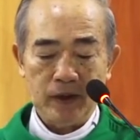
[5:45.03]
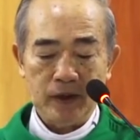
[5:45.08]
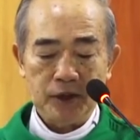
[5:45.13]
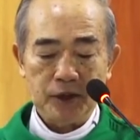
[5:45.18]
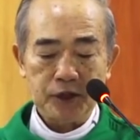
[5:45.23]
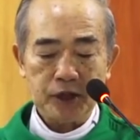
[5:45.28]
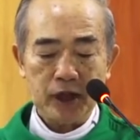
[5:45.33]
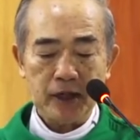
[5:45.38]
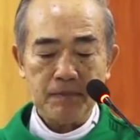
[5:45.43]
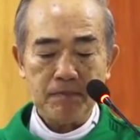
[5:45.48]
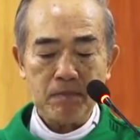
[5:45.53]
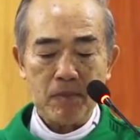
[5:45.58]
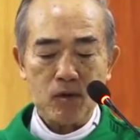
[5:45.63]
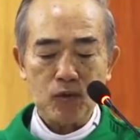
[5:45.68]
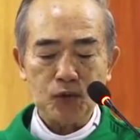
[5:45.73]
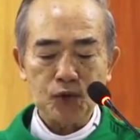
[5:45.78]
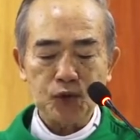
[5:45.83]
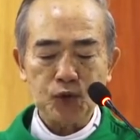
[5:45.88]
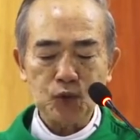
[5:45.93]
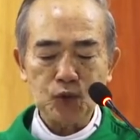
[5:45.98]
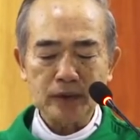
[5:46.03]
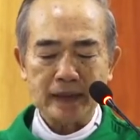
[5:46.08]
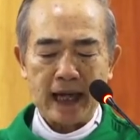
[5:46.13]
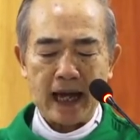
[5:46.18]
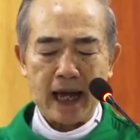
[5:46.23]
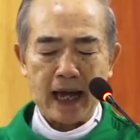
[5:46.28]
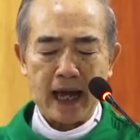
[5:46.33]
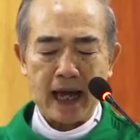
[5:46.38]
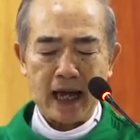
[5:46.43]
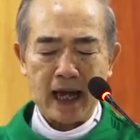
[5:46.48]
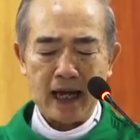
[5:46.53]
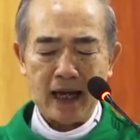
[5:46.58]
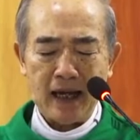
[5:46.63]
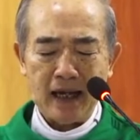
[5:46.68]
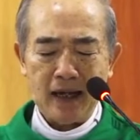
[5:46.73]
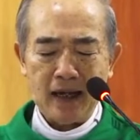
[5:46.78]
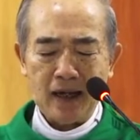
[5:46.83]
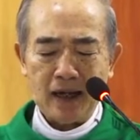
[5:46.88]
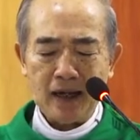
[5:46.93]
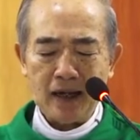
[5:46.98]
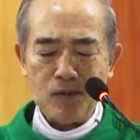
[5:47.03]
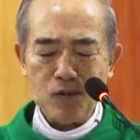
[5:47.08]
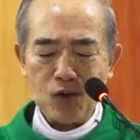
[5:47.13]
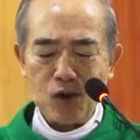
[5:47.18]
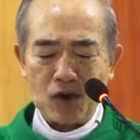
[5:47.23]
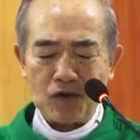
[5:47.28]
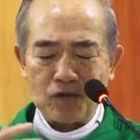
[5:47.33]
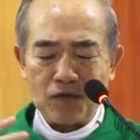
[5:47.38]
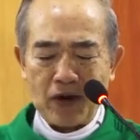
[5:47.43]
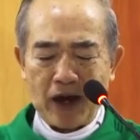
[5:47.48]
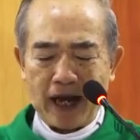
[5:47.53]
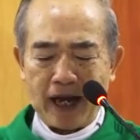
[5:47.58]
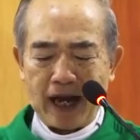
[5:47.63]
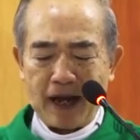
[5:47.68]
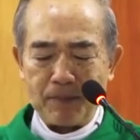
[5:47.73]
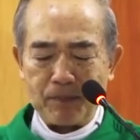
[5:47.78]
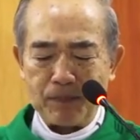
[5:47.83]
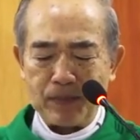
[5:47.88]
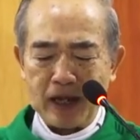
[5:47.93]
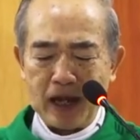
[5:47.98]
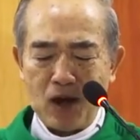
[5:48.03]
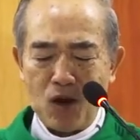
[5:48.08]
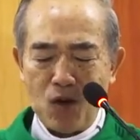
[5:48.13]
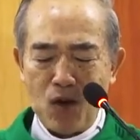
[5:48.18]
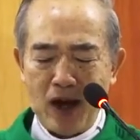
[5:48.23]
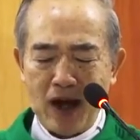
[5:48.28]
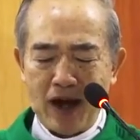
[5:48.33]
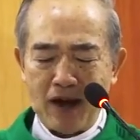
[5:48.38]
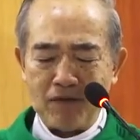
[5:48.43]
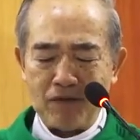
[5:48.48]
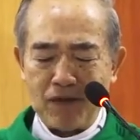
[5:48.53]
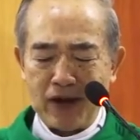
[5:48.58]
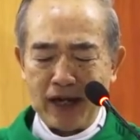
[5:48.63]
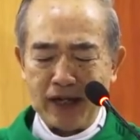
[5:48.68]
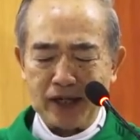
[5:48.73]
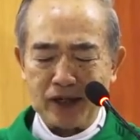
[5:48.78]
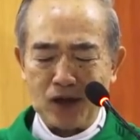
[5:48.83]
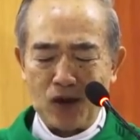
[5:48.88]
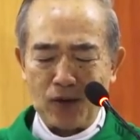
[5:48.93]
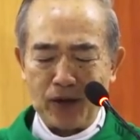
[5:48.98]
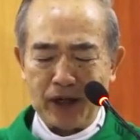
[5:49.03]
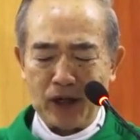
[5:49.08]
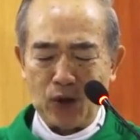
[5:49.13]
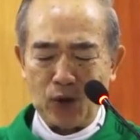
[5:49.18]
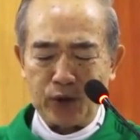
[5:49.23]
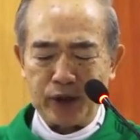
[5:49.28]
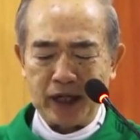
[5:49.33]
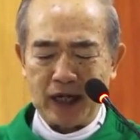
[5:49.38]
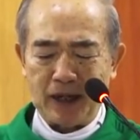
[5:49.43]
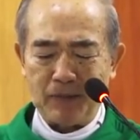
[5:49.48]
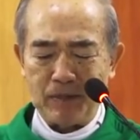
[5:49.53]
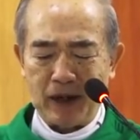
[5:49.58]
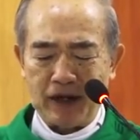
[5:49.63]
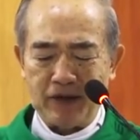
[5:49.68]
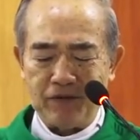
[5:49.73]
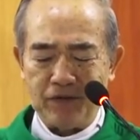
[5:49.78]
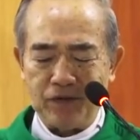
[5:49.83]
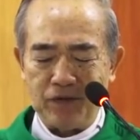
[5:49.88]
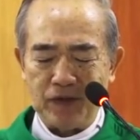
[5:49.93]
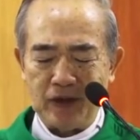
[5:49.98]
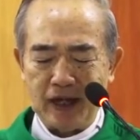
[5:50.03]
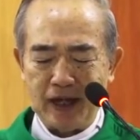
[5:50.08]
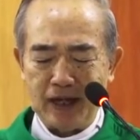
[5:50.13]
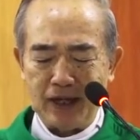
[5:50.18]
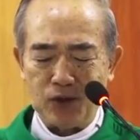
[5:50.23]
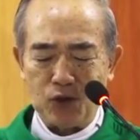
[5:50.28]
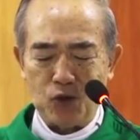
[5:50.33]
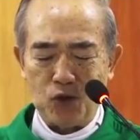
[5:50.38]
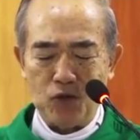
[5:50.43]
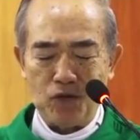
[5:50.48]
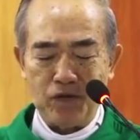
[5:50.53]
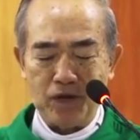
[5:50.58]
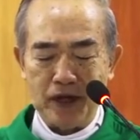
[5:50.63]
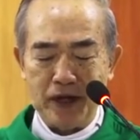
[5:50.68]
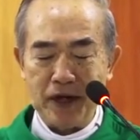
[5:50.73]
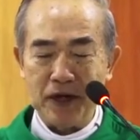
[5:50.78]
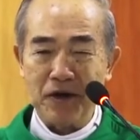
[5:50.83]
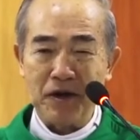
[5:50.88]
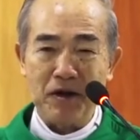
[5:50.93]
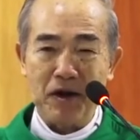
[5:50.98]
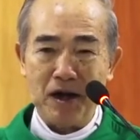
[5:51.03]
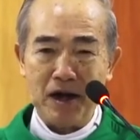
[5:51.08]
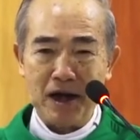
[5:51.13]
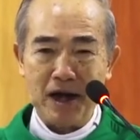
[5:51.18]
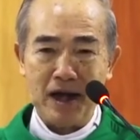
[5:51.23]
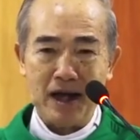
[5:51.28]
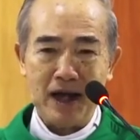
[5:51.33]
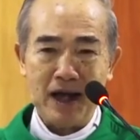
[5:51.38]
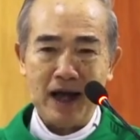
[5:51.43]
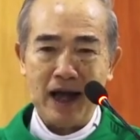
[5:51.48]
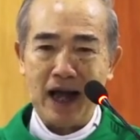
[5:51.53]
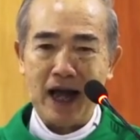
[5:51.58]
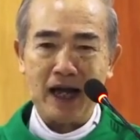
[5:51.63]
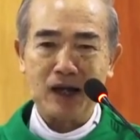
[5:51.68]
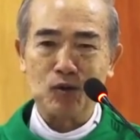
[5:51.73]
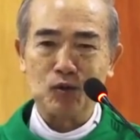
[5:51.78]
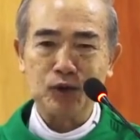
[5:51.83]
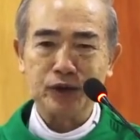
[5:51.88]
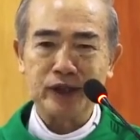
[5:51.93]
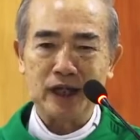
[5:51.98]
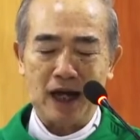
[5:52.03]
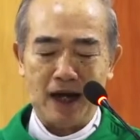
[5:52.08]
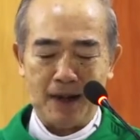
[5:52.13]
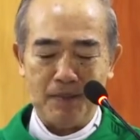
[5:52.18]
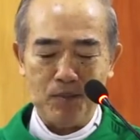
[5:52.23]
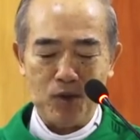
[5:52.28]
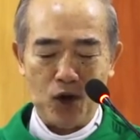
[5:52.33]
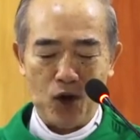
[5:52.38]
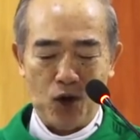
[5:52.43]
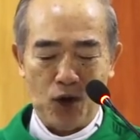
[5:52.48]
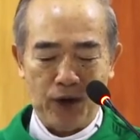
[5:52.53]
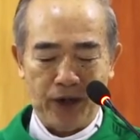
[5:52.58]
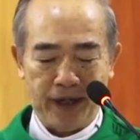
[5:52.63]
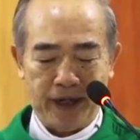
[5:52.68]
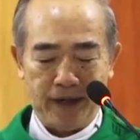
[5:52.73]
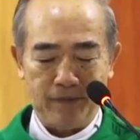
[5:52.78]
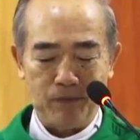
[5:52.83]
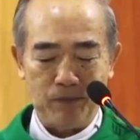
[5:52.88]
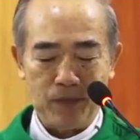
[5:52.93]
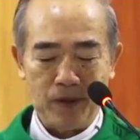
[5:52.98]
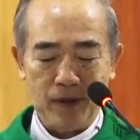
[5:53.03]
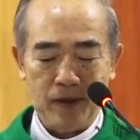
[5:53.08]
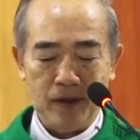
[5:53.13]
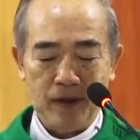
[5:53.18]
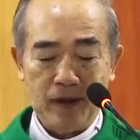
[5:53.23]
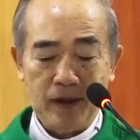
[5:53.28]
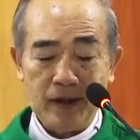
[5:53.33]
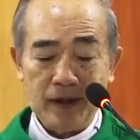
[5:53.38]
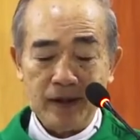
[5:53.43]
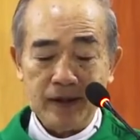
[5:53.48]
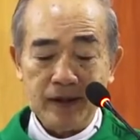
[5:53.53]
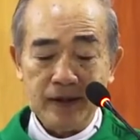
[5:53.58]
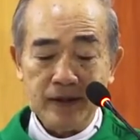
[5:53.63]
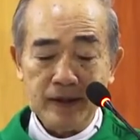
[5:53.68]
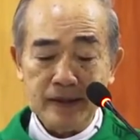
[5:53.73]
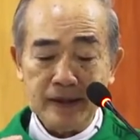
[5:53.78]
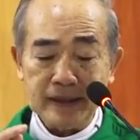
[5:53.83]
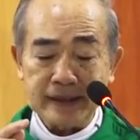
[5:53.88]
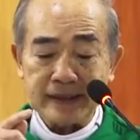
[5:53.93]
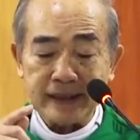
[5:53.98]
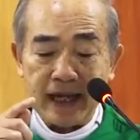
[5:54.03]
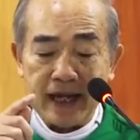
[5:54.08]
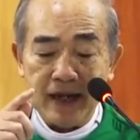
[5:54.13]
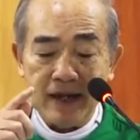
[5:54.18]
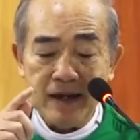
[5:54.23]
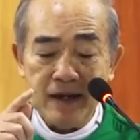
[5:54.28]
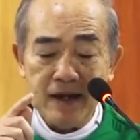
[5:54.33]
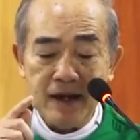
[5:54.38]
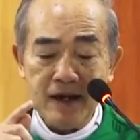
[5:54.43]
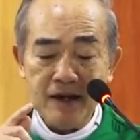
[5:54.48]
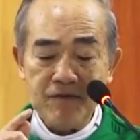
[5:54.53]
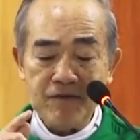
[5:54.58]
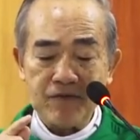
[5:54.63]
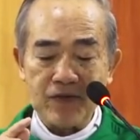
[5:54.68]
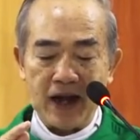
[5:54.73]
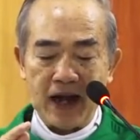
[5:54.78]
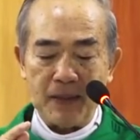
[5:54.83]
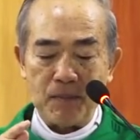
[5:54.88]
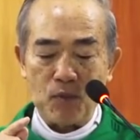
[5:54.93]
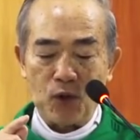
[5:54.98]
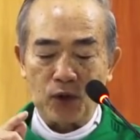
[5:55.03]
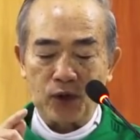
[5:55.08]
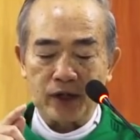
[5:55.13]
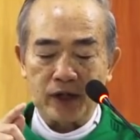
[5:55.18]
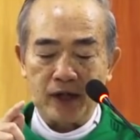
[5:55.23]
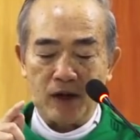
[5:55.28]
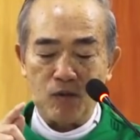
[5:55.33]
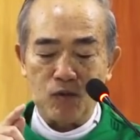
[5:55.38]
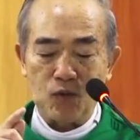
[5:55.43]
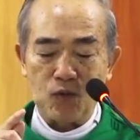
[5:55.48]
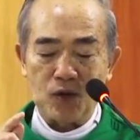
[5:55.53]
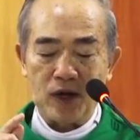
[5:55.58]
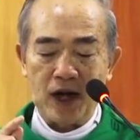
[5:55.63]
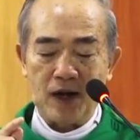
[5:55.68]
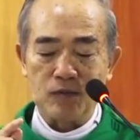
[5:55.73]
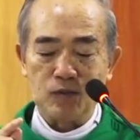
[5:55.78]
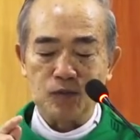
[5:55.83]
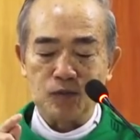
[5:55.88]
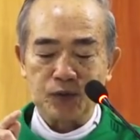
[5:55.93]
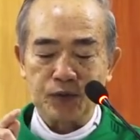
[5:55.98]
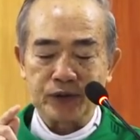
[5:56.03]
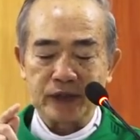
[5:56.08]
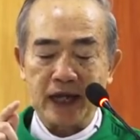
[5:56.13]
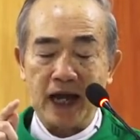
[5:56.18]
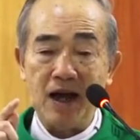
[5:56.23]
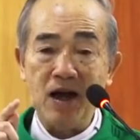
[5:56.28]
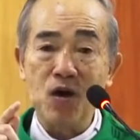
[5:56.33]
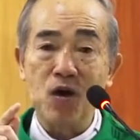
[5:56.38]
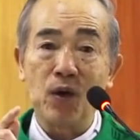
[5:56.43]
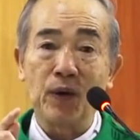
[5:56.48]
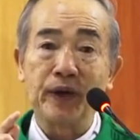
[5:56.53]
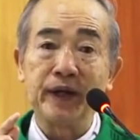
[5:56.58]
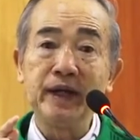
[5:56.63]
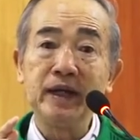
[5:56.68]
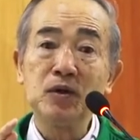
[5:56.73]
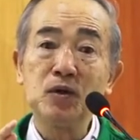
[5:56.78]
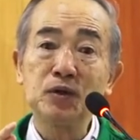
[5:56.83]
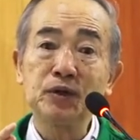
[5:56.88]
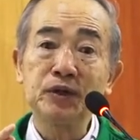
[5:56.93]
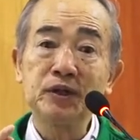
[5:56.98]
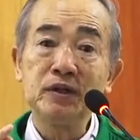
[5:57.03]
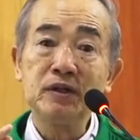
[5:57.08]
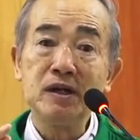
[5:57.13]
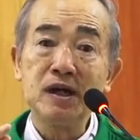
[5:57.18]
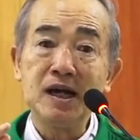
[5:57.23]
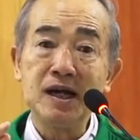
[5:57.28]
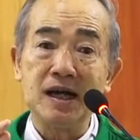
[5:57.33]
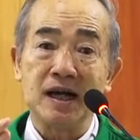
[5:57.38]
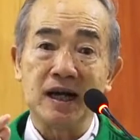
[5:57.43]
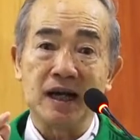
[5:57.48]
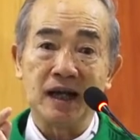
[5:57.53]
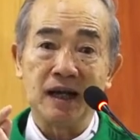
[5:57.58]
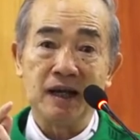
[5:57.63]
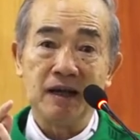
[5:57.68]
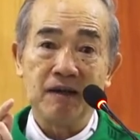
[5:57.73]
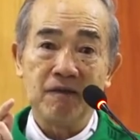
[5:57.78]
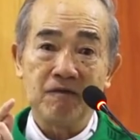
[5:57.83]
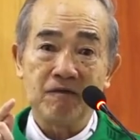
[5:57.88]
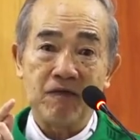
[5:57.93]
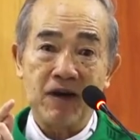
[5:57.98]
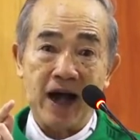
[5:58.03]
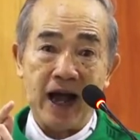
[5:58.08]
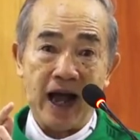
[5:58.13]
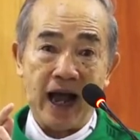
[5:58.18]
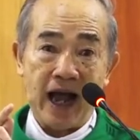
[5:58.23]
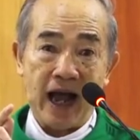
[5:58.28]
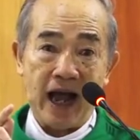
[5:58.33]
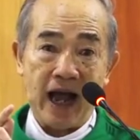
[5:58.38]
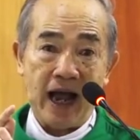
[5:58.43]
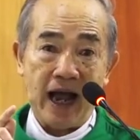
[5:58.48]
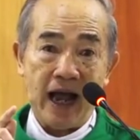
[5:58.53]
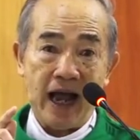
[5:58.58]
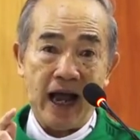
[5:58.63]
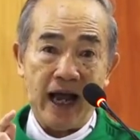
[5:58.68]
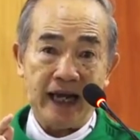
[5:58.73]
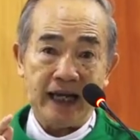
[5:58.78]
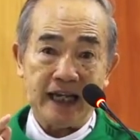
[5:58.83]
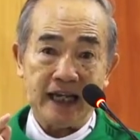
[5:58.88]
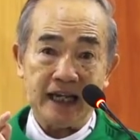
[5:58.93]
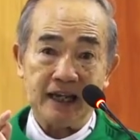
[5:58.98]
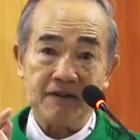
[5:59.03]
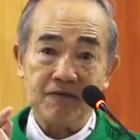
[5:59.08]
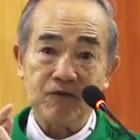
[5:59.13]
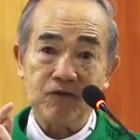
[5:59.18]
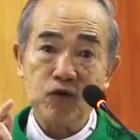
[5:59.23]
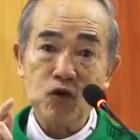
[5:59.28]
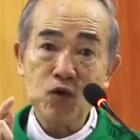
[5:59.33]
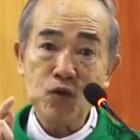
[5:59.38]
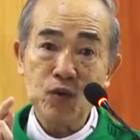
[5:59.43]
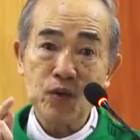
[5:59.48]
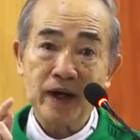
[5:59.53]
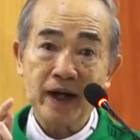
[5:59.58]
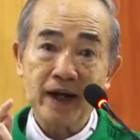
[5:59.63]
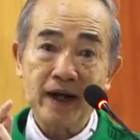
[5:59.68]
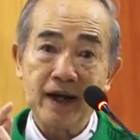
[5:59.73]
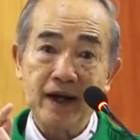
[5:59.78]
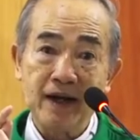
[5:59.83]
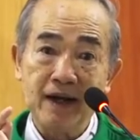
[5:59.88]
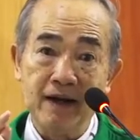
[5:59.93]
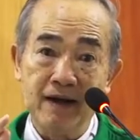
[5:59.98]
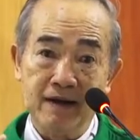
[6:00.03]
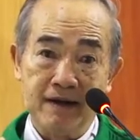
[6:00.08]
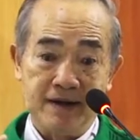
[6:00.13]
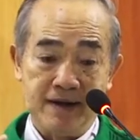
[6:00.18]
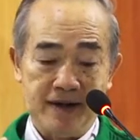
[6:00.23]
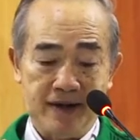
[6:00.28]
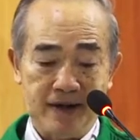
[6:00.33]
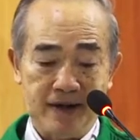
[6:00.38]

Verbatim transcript: rất mong chúng ta không còn phải gặp nhau ở vai trò điều trị bệnh nhân covid nữa ai cũng sợ lắm rồi nhưng sẽ hướng về một cộng đồng xã hội yêu thương và hạnh phúc hơn